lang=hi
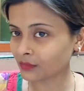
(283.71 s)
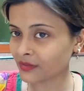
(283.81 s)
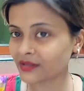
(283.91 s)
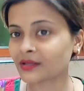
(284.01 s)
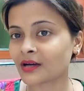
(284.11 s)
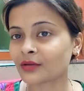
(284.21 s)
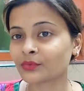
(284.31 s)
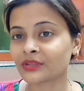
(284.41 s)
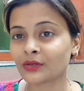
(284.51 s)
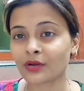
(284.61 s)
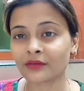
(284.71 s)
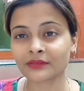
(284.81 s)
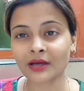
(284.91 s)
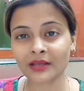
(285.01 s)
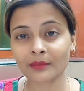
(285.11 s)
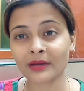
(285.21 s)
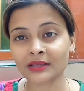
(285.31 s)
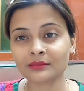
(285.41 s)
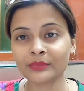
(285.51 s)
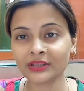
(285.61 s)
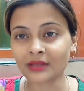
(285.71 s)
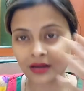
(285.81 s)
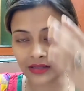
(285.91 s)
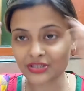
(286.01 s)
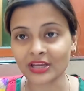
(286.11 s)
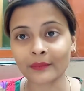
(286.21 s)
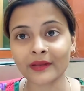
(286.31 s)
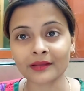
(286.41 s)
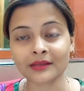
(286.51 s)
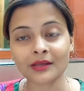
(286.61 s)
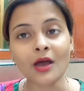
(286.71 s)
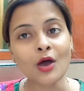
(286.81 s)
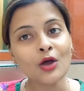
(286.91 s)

दिन भर की थकान होती है और अफ्तार के बाद भी थकान चेहरे पे रहती है